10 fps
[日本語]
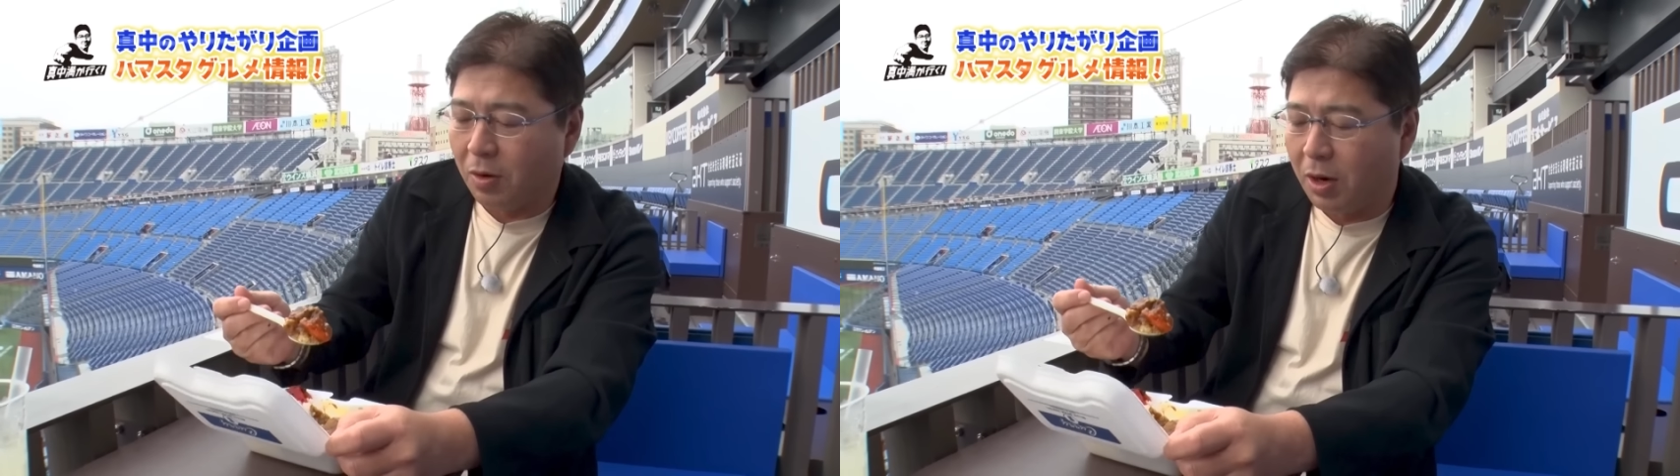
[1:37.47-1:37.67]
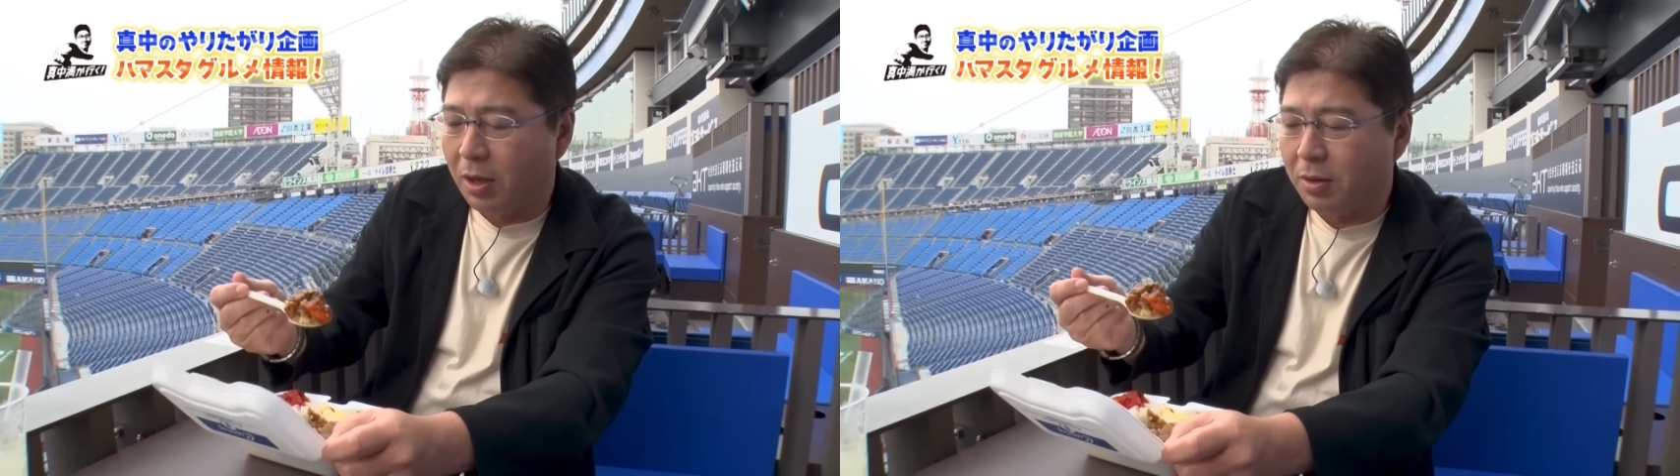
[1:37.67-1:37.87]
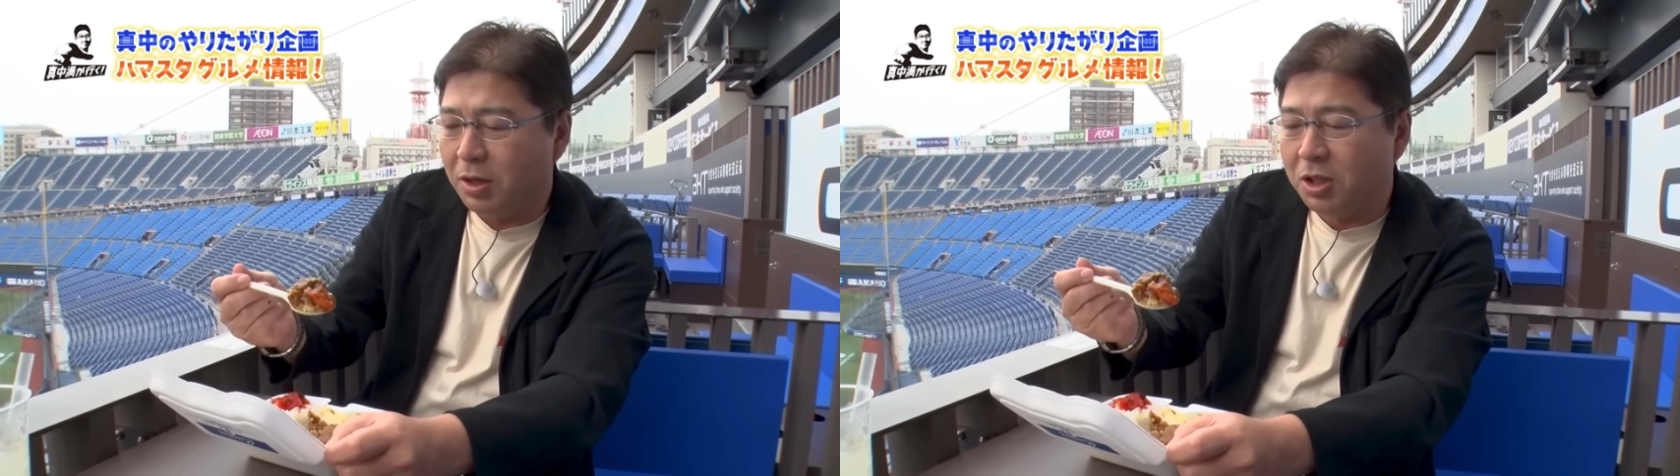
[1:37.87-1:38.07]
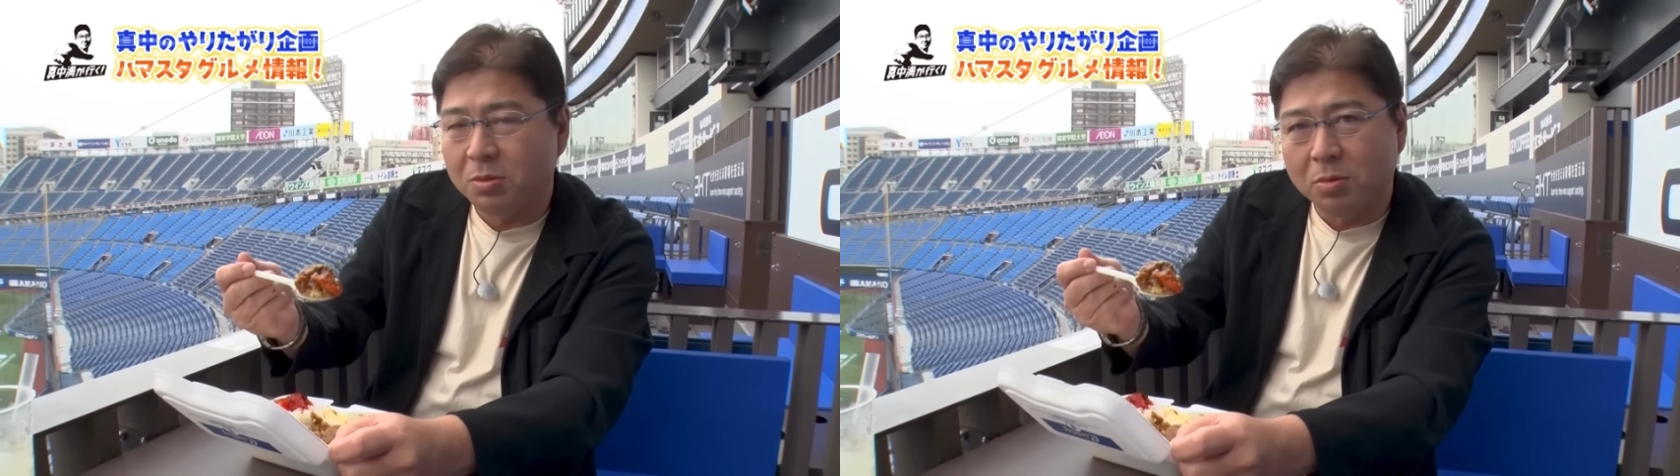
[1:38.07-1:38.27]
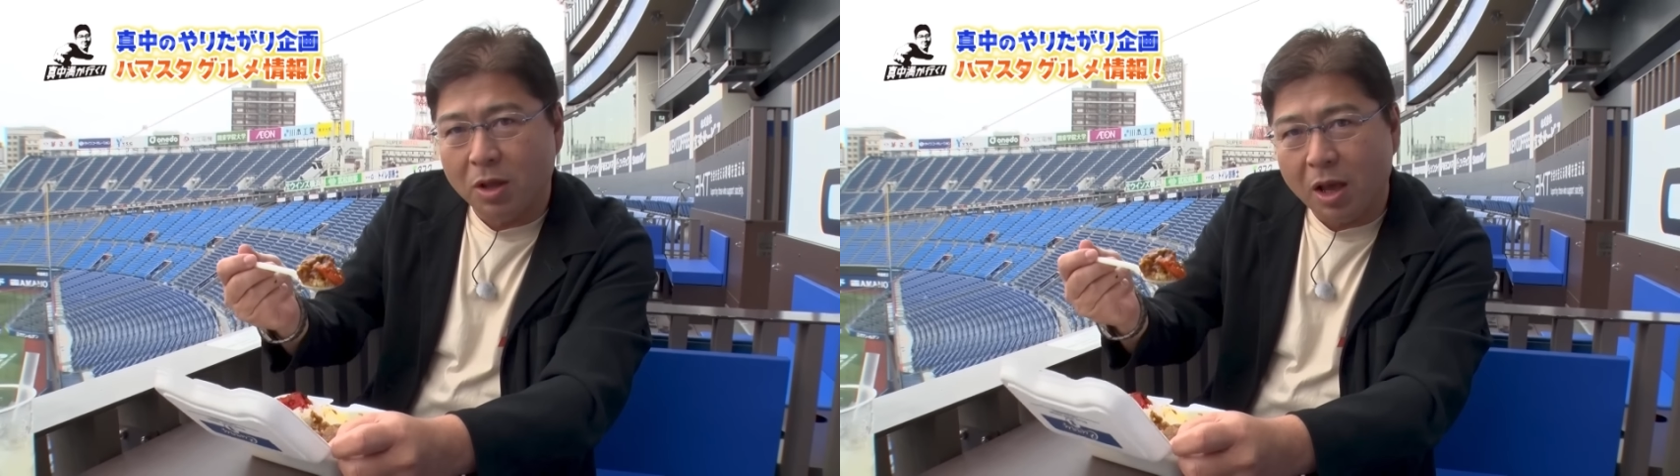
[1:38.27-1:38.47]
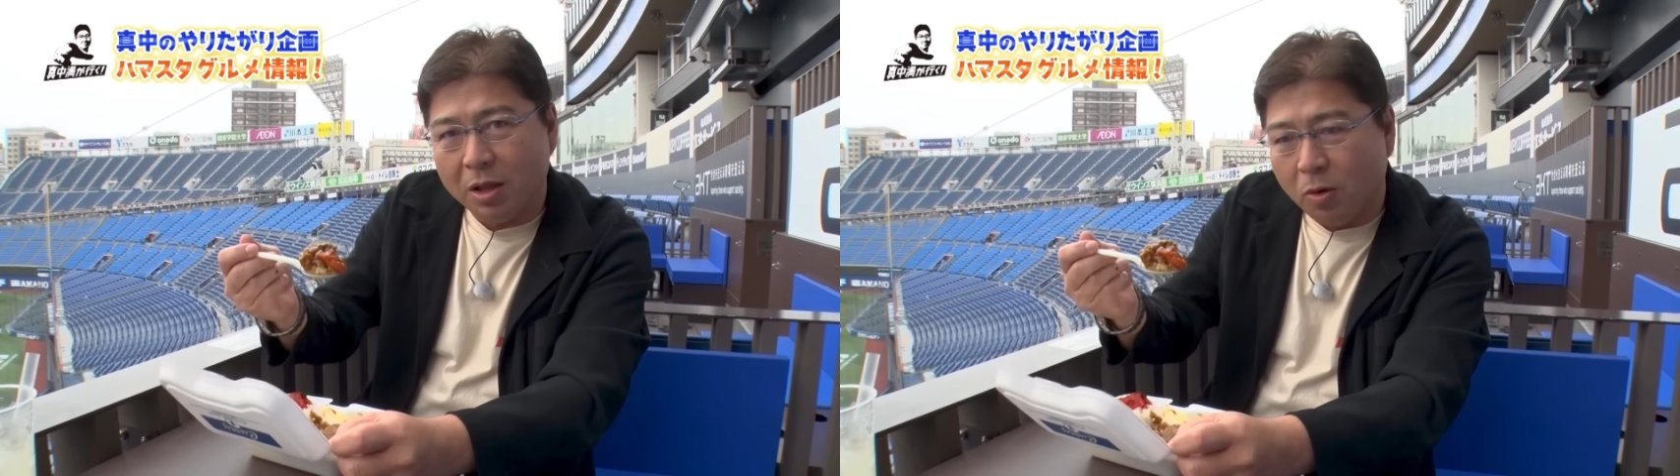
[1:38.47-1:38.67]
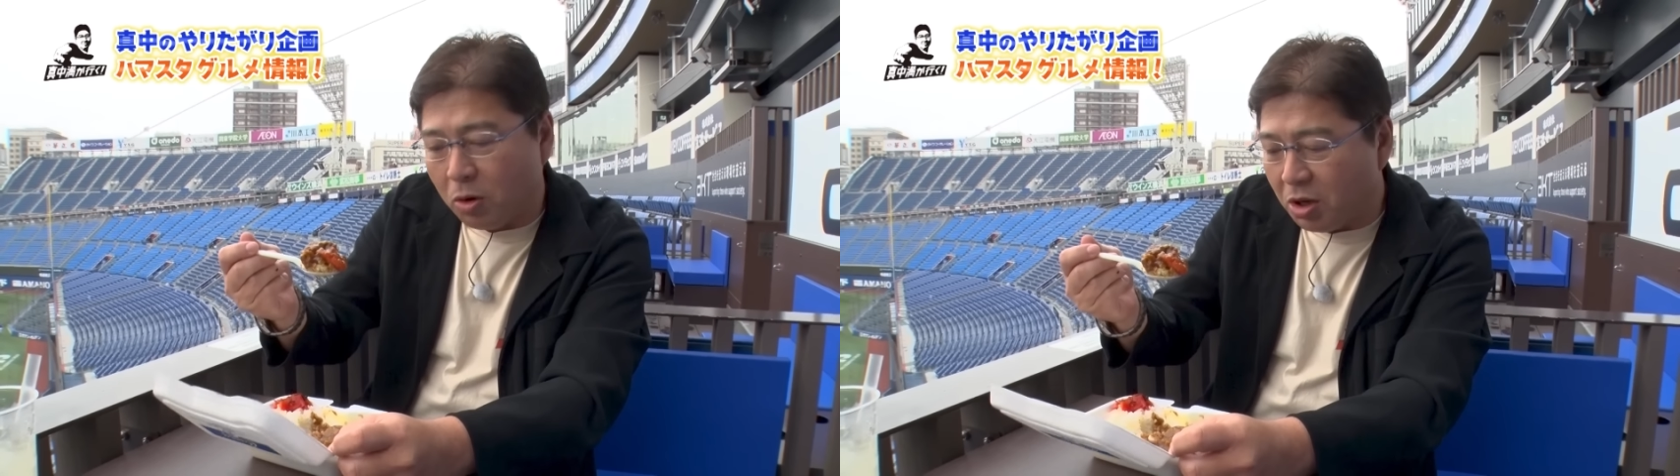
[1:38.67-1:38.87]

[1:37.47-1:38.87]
これ人参もね大